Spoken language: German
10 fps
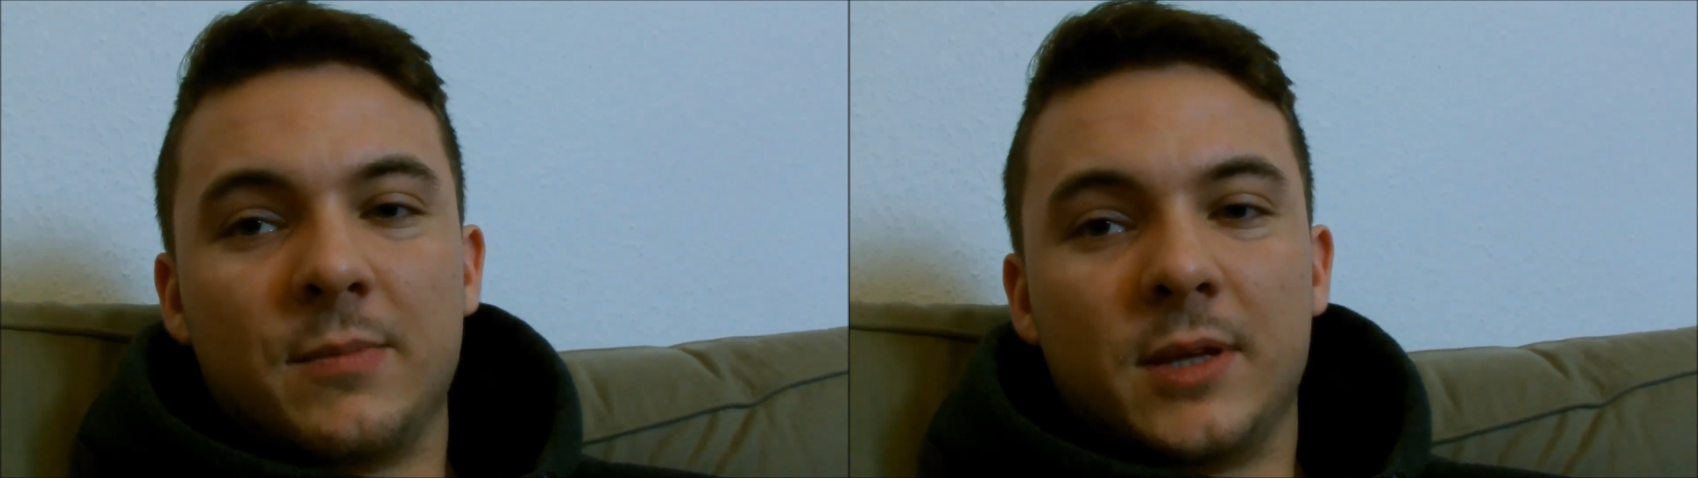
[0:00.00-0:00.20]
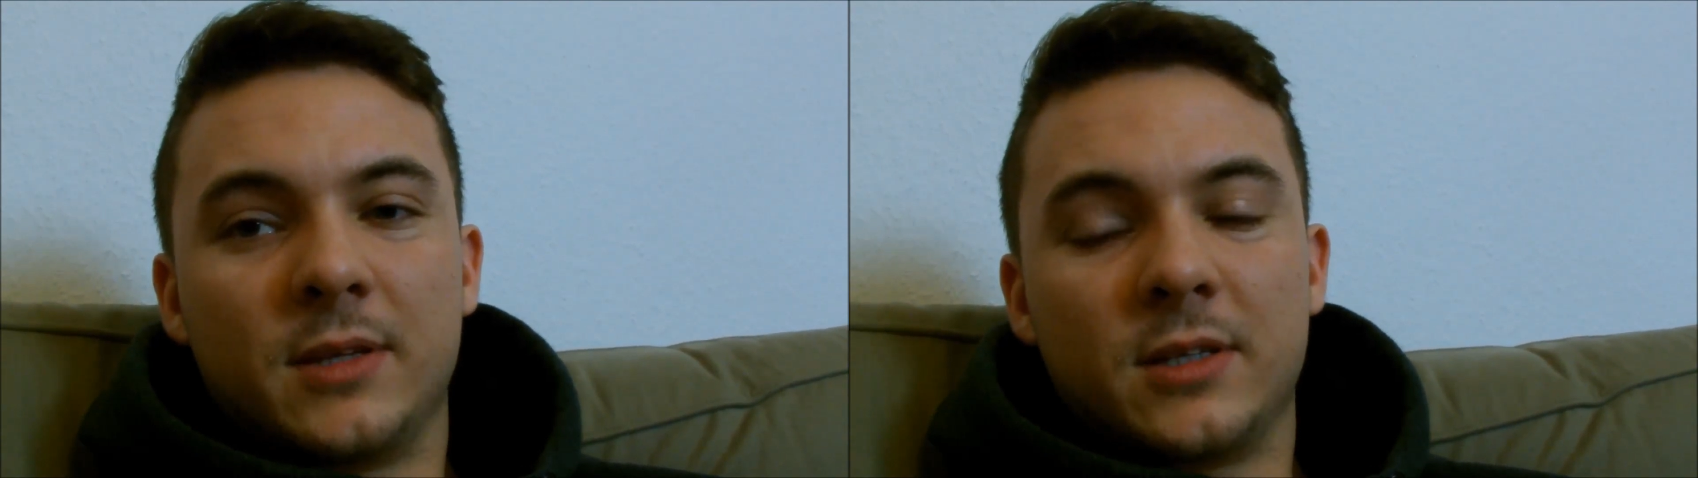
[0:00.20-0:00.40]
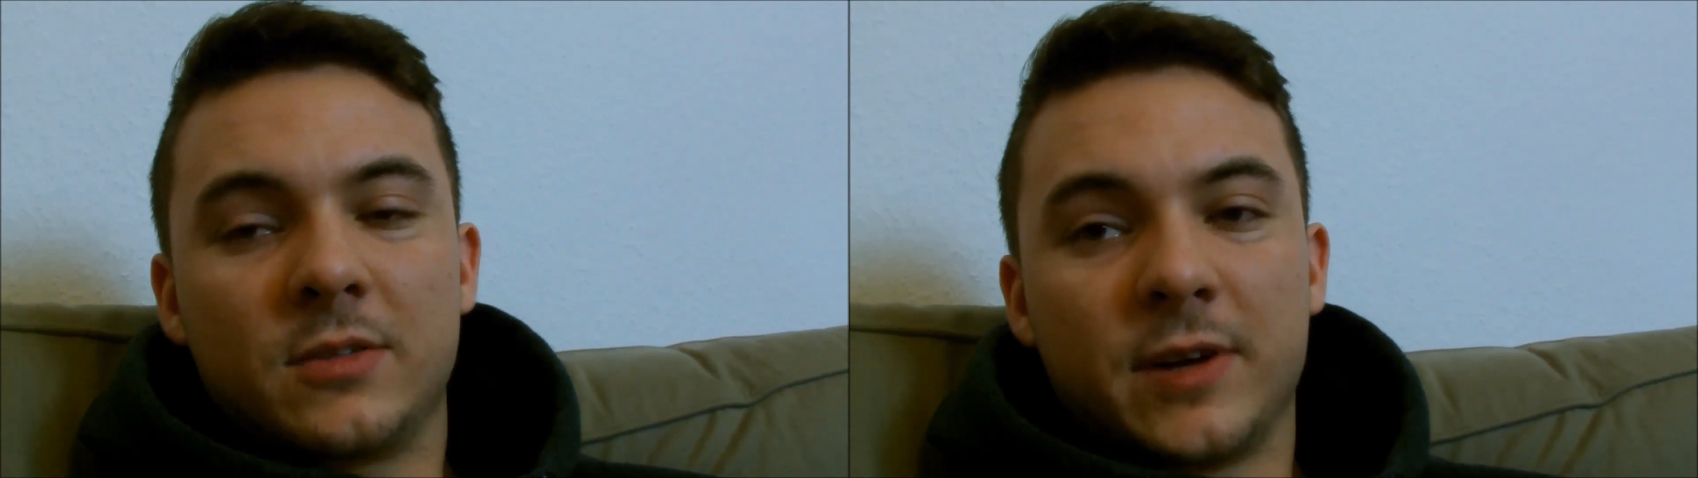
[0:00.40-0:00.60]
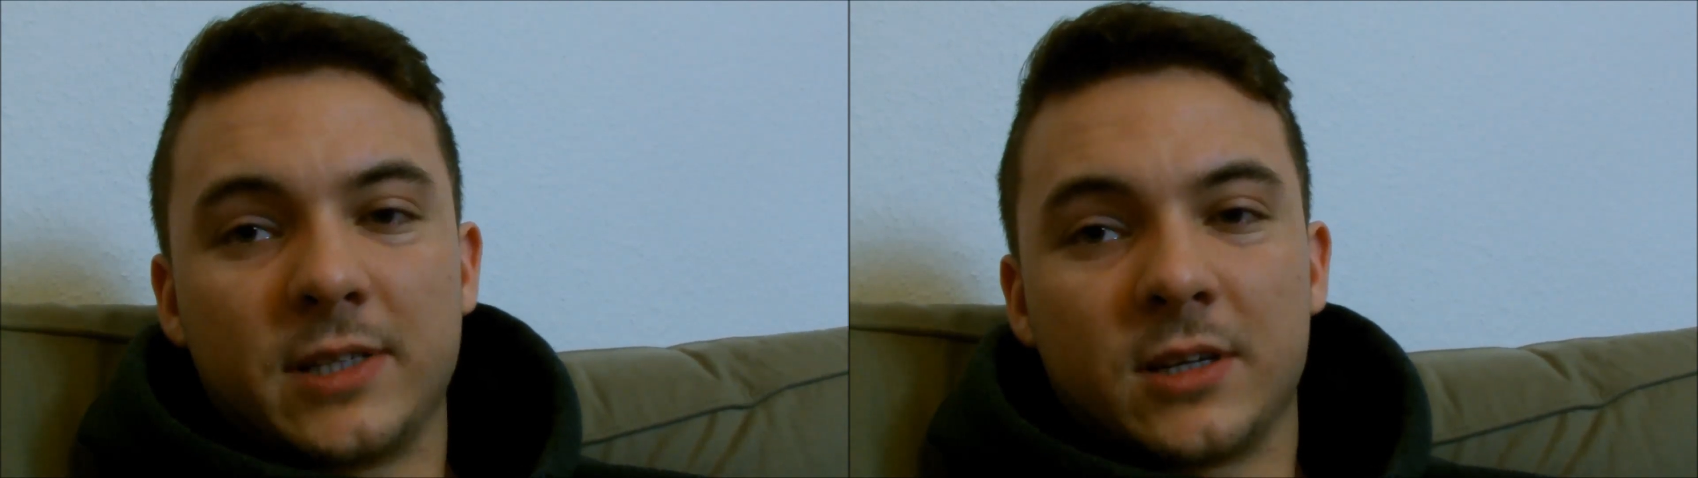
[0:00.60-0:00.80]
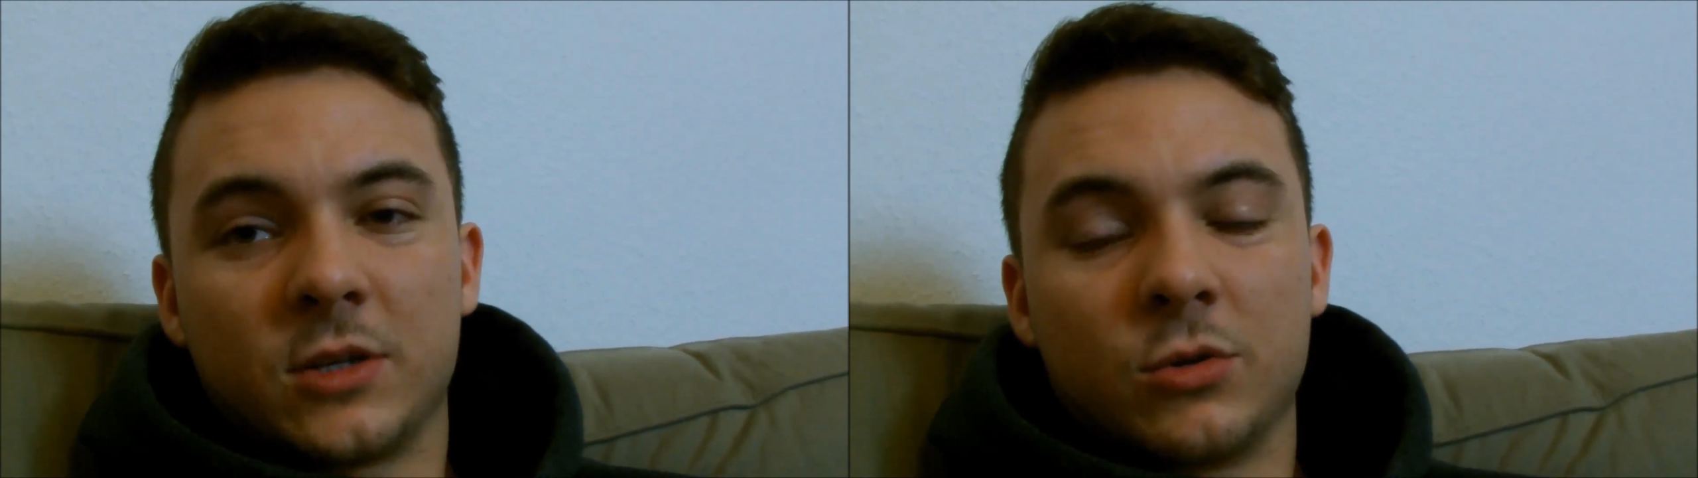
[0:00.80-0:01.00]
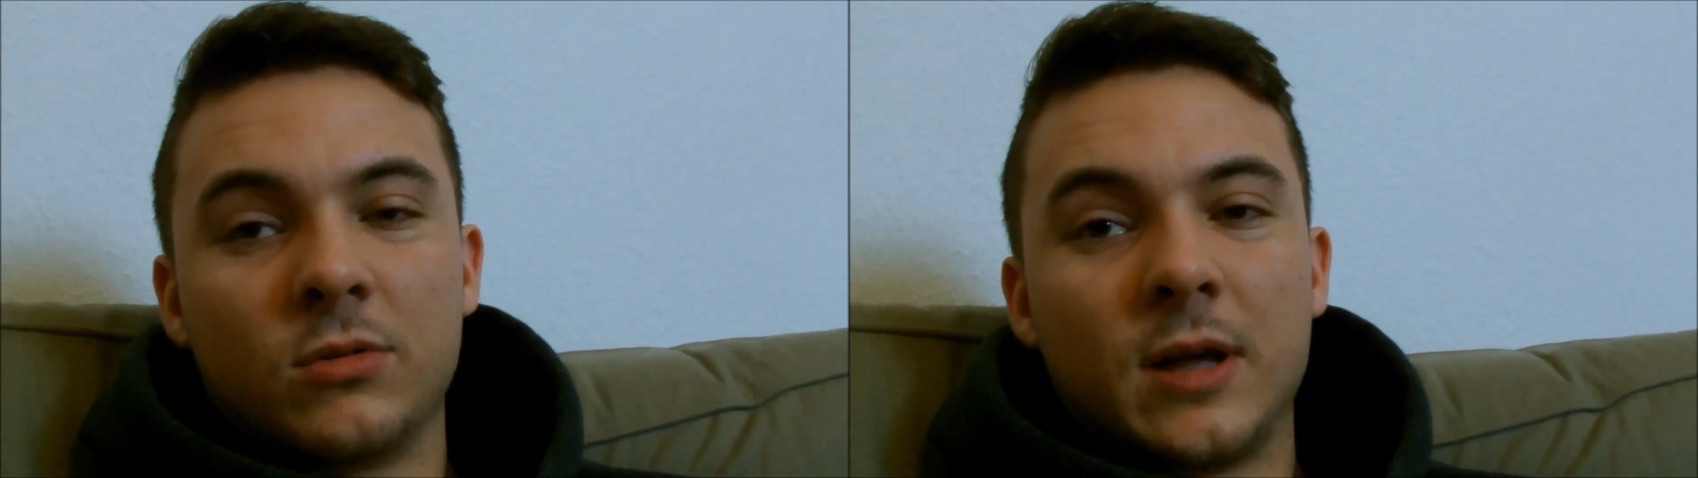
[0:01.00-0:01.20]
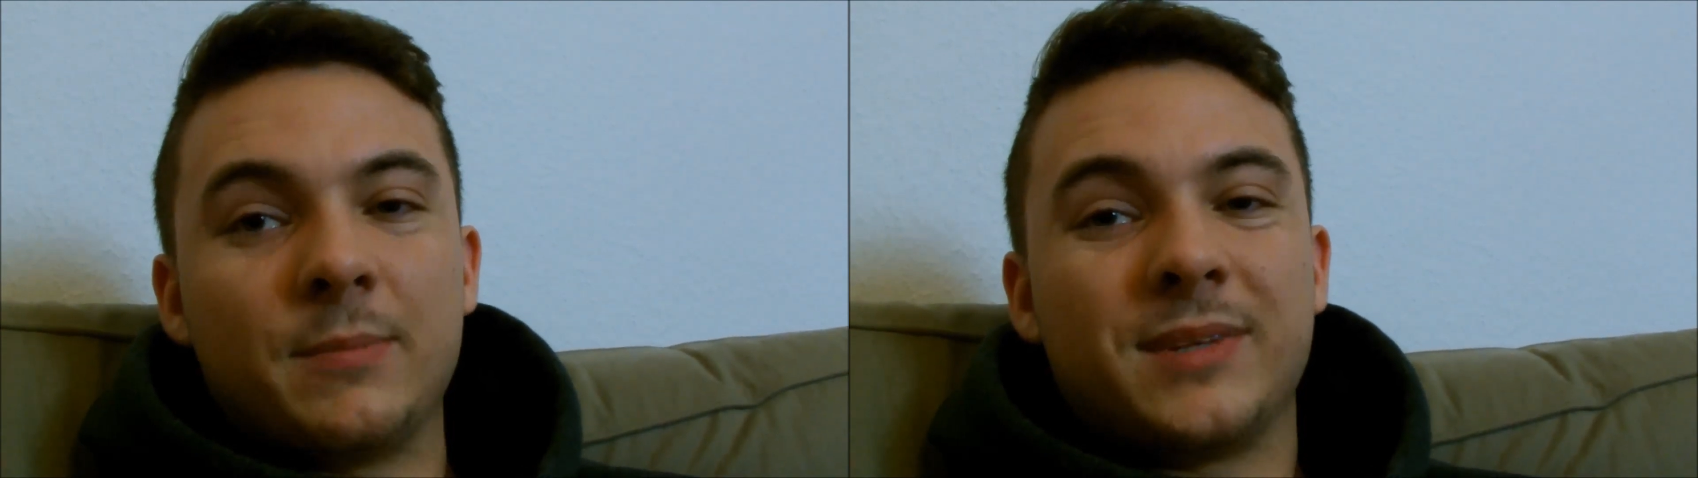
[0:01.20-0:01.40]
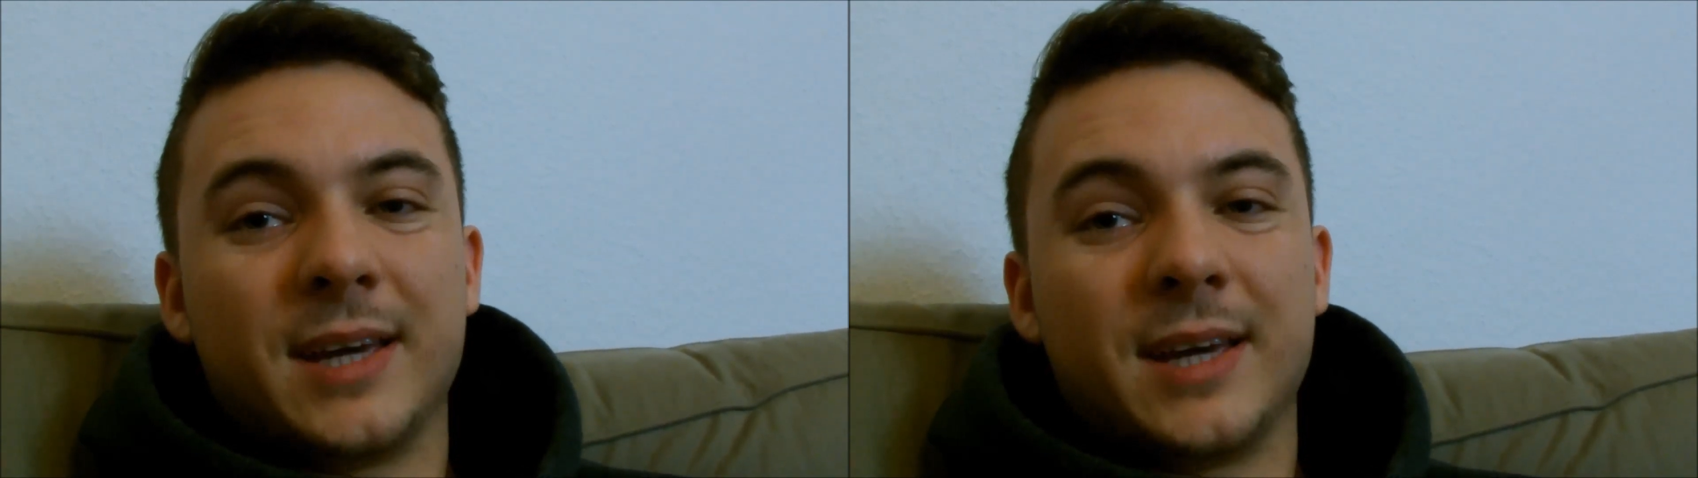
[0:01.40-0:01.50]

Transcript: ihr dieses Wasser getrunken habt,